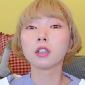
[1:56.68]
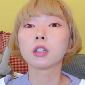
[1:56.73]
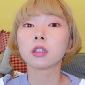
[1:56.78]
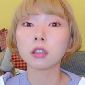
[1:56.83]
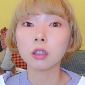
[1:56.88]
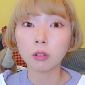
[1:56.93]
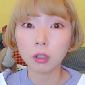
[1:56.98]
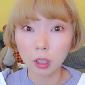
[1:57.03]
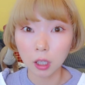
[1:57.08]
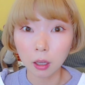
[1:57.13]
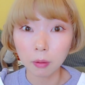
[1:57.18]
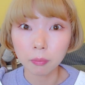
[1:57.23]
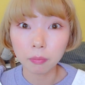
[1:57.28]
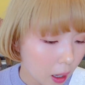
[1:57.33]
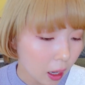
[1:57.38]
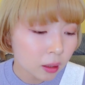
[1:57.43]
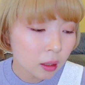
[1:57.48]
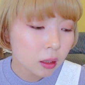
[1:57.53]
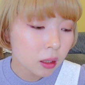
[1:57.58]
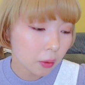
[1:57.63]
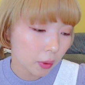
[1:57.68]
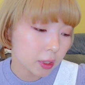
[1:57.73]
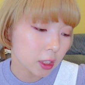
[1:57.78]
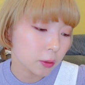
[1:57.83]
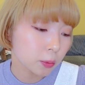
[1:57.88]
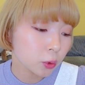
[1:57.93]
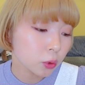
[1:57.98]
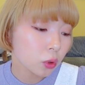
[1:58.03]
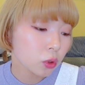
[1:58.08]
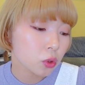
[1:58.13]
なったわけあなたは
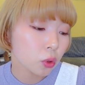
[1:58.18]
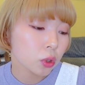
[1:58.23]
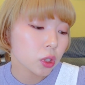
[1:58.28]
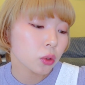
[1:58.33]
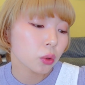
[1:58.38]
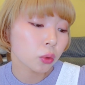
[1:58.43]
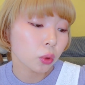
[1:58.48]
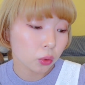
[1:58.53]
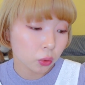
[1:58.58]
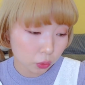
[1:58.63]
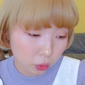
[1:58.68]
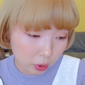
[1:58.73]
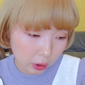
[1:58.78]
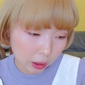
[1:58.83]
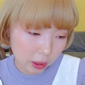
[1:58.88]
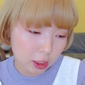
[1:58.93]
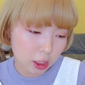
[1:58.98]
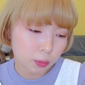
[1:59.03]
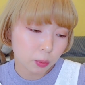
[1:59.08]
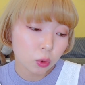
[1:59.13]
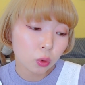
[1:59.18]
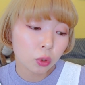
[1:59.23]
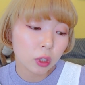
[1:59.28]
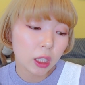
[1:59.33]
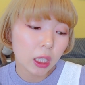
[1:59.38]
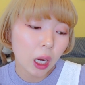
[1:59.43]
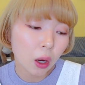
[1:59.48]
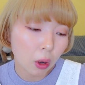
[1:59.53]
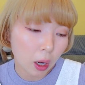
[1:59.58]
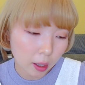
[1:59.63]
自分の調子を整えたり自分の
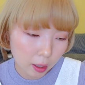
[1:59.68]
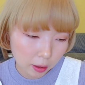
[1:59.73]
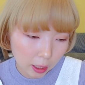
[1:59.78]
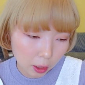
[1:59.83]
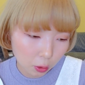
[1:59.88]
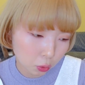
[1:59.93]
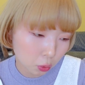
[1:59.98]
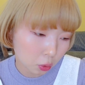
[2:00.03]
ギアを上げてい